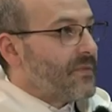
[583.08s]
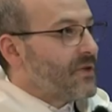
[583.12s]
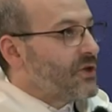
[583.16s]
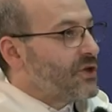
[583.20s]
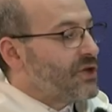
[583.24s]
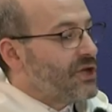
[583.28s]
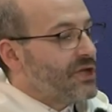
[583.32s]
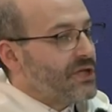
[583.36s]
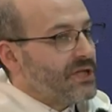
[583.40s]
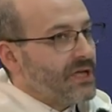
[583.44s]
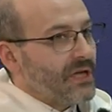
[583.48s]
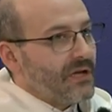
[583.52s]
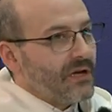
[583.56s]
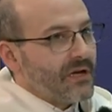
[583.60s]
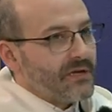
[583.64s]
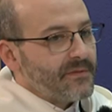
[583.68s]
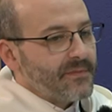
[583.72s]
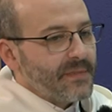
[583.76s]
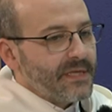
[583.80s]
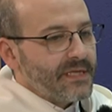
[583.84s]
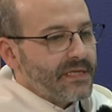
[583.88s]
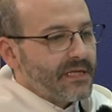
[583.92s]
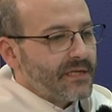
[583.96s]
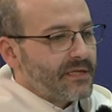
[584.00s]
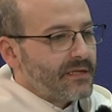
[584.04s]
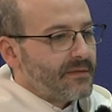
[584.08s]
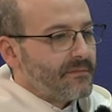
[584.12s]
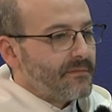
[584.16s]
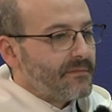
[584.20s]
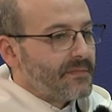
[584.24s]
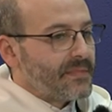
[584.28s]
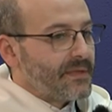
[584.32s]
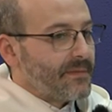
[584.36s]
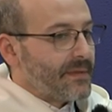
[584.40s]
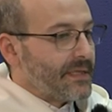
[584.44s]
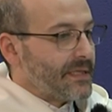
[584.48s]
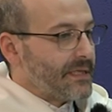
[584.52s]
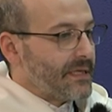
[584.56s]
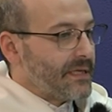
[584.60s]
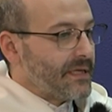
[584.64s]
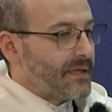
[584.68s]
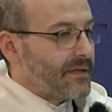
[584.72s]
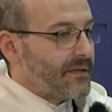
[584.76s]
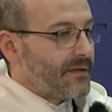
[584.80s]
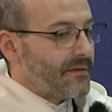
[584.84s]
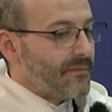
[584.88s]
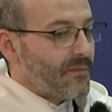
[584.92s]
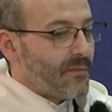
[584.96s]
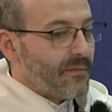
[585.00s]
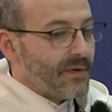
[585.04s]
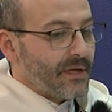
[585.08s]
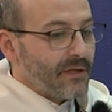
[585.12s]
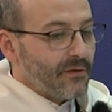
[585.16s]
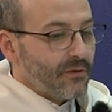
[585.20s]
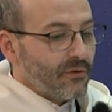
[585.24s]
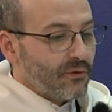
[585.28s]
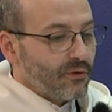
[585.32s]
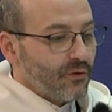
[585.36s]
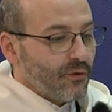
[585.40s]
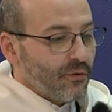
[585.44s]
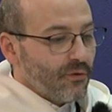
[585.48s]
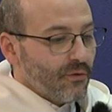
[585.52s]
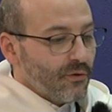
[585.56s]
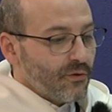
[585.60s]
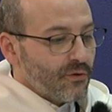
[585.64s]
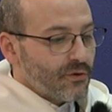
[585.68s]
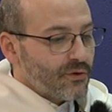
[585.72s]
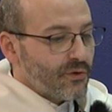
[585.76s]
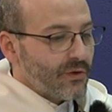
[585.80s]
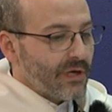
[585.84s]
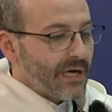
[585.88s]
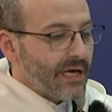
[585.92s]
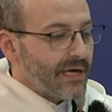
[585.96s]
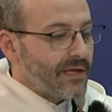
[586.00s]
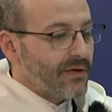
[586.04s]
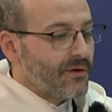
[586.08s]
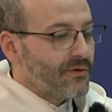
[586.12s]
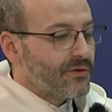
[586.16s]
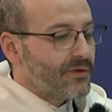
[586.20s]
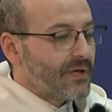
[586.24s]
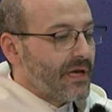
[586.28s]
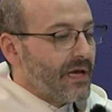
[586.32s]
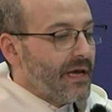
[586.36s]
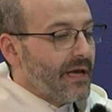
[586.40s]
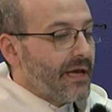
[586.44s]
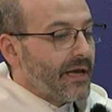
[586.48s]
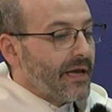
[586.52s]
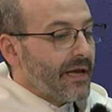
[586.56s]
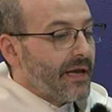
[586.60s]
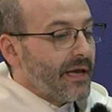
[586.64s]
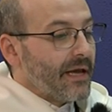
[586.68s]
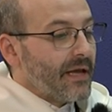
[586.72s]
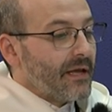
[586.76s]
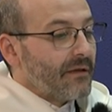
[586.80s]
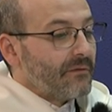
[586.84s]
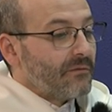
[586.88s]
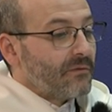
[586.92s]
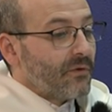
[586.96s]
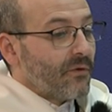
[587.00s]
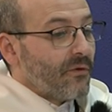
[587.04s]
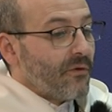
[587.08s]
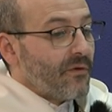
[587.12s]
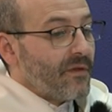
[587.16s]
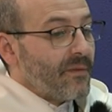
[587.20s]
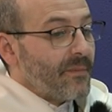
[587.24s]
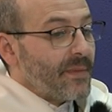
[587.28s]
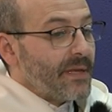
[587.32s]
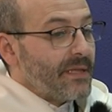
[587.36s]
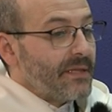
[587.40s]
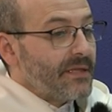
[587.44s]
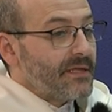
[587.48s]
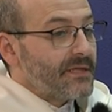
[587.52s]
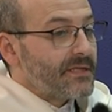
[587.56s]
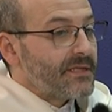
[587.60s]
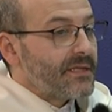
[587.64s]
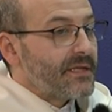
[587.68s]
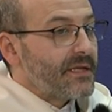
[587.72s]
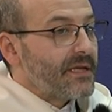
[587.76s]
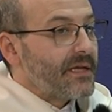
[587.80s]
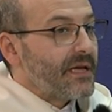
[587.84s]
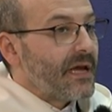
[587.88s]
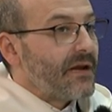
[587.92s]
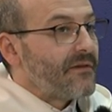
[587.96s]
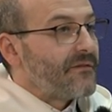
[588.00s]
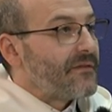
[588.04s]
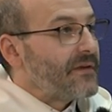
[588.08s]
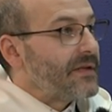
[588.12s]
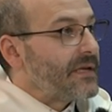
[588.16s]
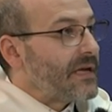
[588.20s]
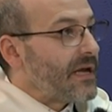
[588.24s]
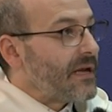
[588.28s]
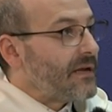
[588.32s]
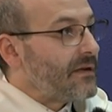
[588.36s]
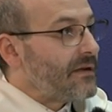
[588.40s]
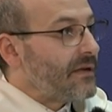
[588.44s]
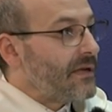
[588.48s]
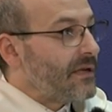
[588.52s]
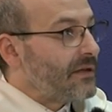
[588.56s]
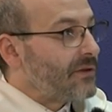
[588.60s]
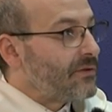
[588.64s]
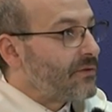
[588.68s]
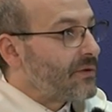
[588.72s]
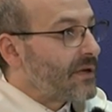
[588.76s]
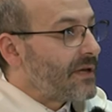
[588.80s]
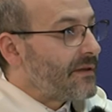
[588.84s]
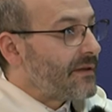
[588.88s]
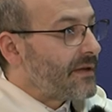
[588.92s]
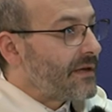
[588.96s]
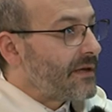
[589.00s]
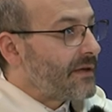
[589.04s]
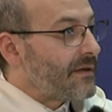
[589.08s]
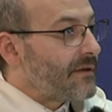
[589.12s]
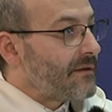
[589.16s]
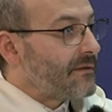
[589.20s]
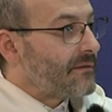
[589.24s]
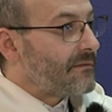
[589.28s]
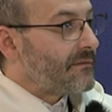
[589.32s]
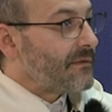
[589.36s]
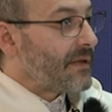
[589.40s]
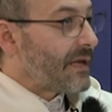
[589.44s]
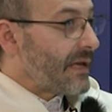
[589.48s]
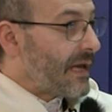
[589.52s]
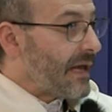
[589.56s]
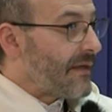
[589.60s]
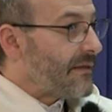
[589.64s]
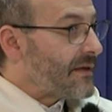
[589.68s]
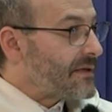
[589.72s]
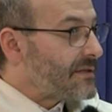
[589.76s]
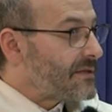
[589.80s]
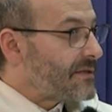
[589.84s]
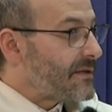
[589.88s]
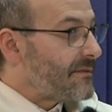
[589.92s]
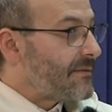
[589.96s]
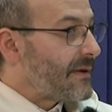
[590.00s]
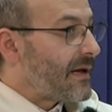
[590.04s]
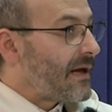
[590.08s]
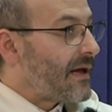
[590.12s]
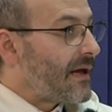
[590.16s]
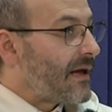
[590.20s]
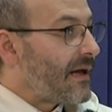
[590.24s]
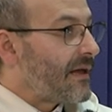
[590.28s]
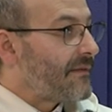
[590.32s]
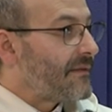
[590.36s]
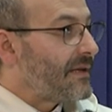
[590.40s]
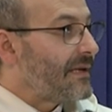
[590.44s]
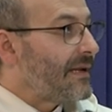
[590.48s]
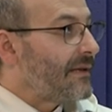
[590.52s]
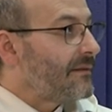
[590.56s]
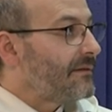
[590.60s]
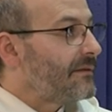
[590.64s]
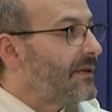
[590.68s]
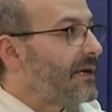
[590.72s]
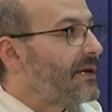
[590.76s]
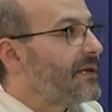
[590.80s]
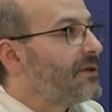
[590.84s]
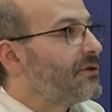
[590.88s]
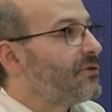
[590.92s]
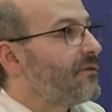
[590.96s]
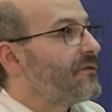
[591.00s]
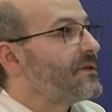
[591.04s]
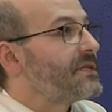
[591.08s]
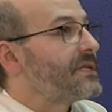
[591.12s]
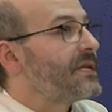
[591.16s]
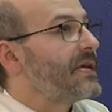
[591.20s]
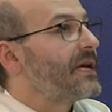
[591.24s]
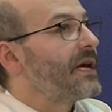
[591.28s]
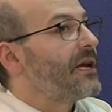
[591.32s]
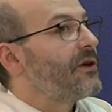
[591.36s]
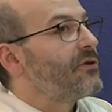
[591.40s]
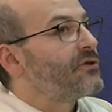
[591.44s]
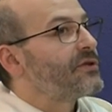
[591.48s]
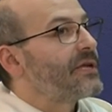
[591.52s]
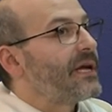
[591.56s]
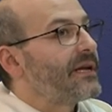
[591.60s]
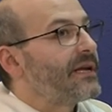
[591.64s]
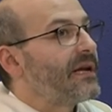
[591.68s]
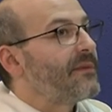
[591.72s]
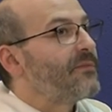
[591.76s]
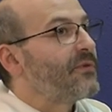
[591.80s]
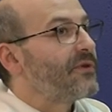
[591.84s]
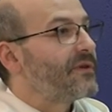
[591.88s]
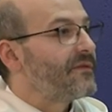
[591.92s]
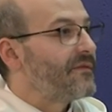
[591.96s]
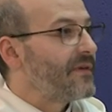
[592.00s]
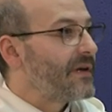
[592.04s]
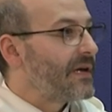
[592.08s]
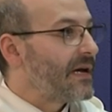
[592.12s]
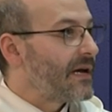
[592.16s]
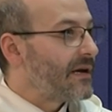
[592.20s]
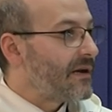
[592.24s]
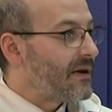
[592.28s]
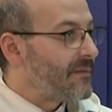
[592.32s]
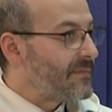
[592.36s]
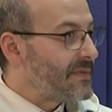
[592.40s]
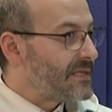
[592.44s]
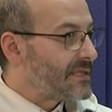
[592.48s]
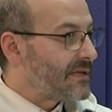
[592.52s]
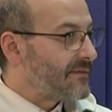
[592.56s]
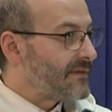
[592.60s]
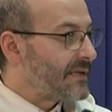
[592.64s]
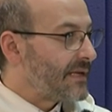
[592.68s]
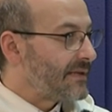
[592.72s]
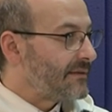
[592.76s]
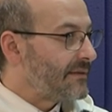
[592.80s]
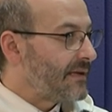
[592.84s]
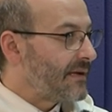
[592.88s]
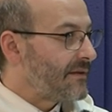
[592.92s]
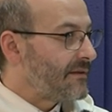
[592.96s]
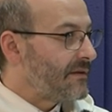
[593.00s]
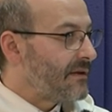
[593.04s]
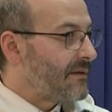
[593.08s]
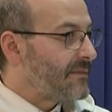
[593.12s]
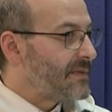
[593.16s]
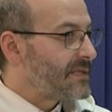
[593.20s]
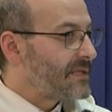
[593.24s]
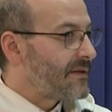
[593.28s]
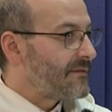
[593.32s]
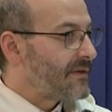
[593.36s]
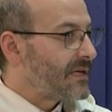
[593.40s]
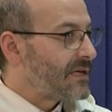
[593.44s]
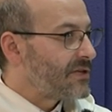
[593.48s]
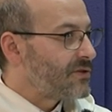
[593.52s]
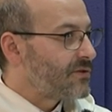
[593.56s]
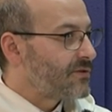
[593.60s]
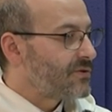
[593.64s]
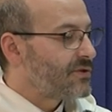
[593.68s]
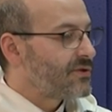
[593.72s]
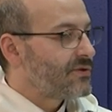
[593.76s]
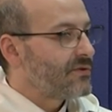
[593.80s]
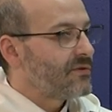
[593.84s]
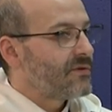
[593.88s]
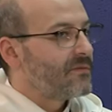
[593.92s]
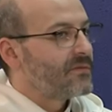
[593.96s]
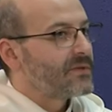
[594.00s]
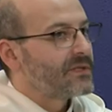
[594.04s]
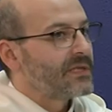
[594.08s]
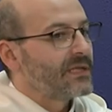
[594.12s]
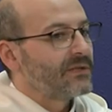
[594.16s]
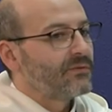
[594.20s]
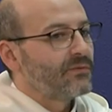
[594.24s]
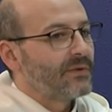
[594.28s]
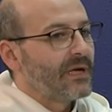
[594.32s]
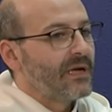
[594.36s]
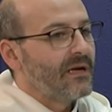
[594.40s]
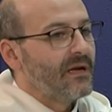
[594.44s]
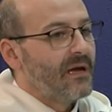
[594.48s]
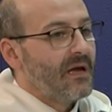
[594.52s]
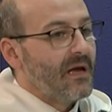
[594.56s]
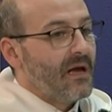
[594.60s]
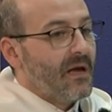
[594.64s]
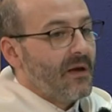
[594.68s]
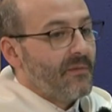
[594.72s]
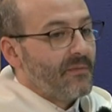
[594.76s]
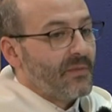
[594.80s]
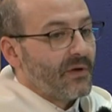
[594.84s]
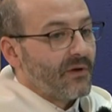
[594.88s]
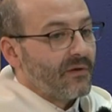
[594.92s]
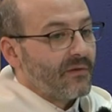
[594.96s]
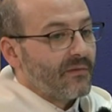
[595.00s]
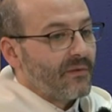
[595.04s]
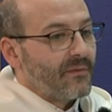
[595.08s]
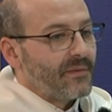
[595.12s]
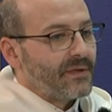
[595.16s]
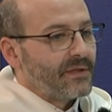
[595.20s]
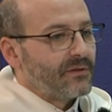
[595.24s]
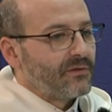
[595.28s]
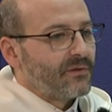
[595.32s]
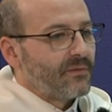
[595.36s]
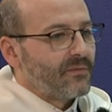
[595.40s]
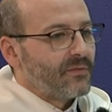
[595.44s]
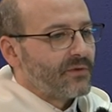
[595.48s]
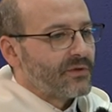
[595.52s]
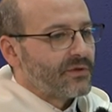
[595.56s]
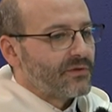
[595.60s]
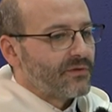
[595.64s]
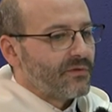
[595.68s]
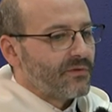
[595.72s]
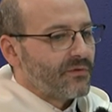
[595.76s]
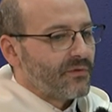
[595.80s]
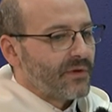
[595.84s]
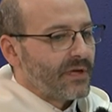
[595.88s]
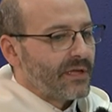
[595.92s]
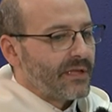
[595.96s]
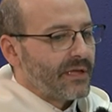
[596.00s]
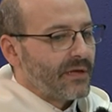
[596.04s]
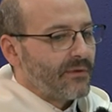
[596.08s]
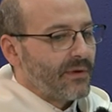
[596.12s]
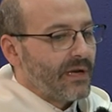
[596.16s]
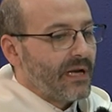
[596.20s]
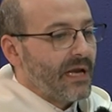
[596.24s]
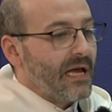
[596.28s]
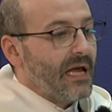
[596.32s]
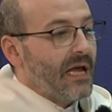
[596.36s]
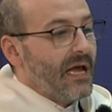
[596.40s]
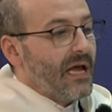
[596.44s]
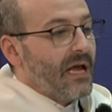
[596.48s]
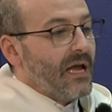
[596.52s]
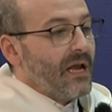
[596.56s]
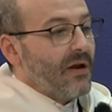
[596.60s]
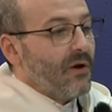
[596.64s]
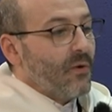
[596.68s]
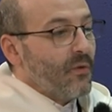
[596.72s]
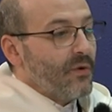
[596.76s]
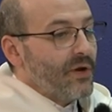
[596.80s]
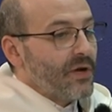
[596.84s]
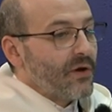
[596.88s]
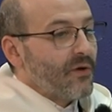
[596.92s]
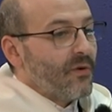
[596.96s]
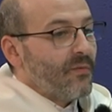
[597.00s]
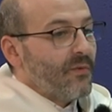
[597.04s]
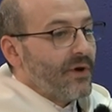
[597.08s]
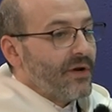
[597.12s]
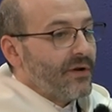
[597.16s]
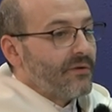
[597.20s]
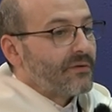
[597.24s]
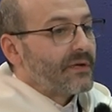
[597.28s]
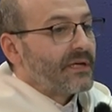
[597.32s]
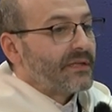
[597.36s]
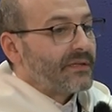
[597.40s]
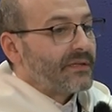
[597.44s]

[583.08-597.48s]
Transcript: ¿no? Sí, sí, las misas mm, se mantienen de momento todos los horarios. Eh, todo depende si al final el toque de, mm, de queda se va a adelantar entonces sí que nos haría modificar la misa de la tarde, la misa de las 8, como es natural, pero de momento pues todo queda igual. Lo único bueno que